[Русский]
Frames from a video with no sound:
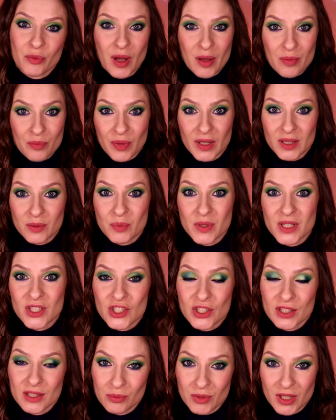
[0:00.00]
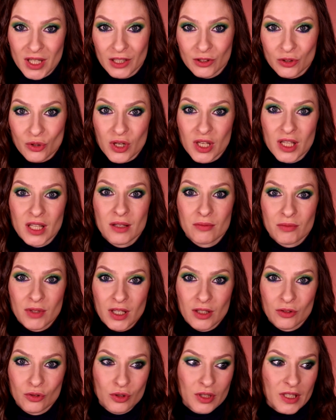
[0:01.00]
моими подписчицами, которые
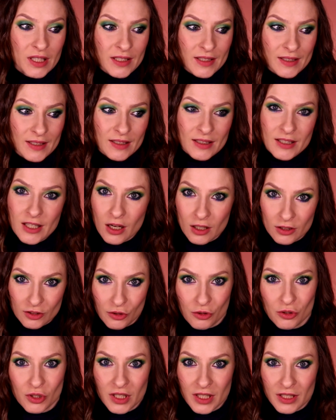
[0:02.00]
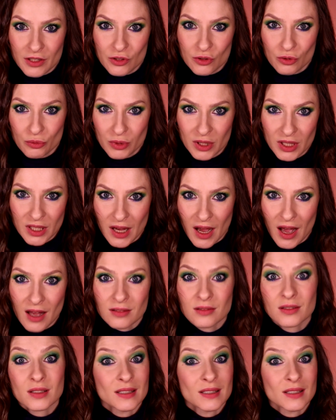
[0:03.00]
имеют кисти, те, которые есть у меня,